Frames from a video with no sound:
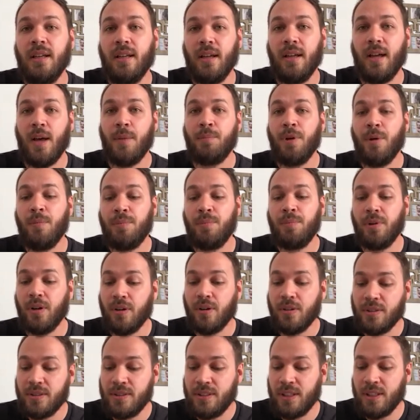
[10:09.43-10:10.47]
un peuple
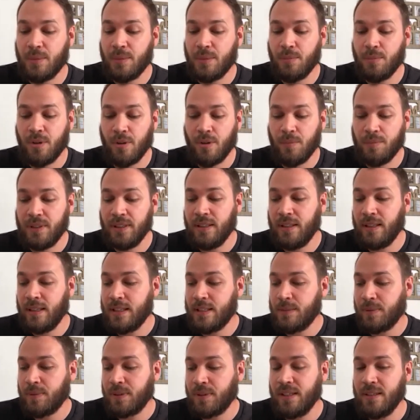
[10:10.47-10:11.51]
entièrement rempli de
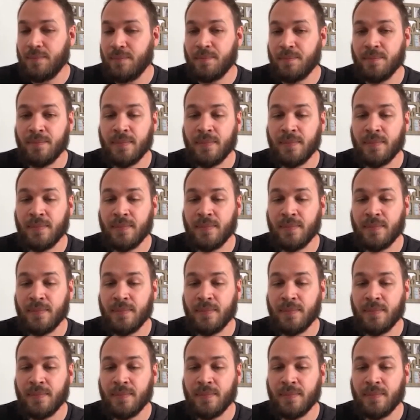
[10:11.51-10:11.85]
l'esprit.